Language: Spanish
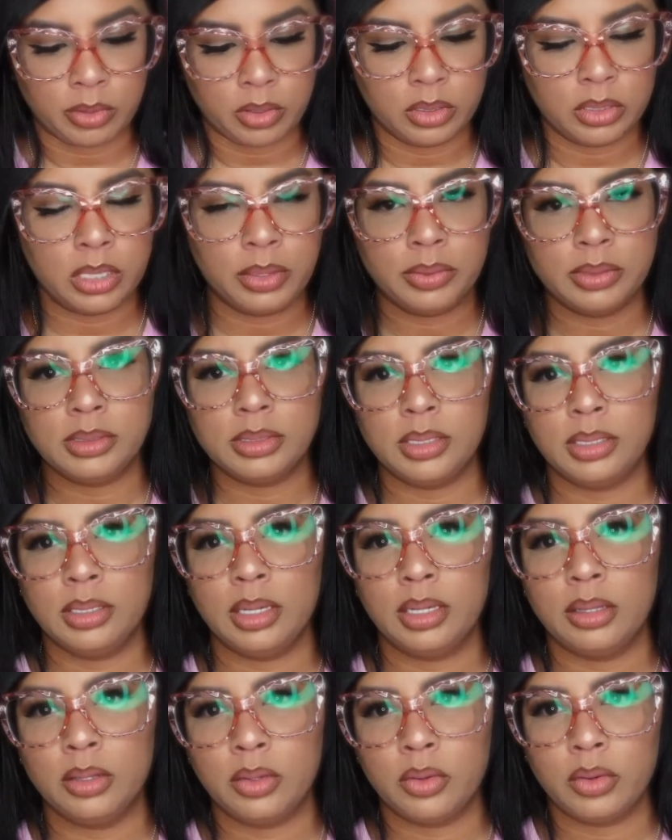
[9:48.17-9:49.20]
lo estaba
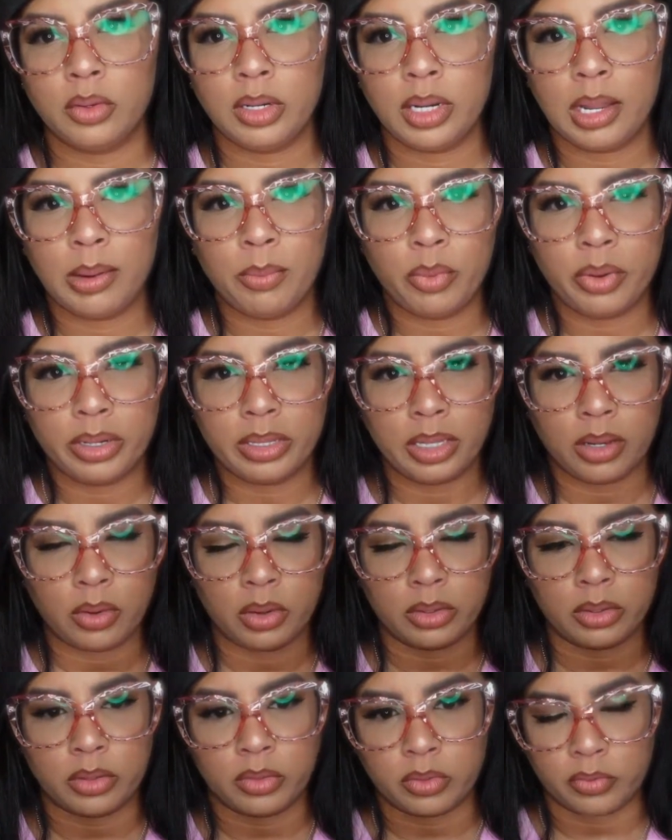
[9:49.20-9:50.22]
enseñando en la puerta
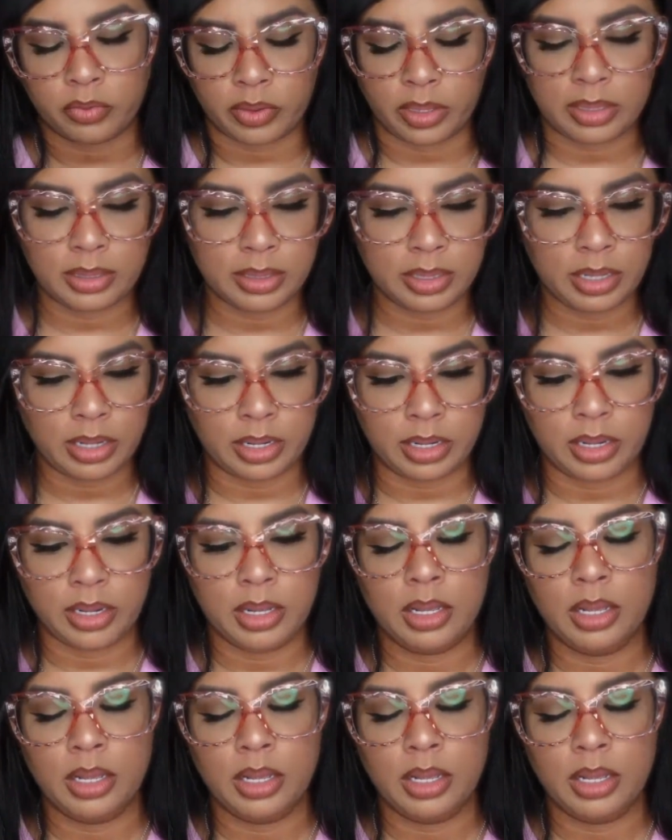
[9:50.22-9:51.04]
cuando fui a entrar.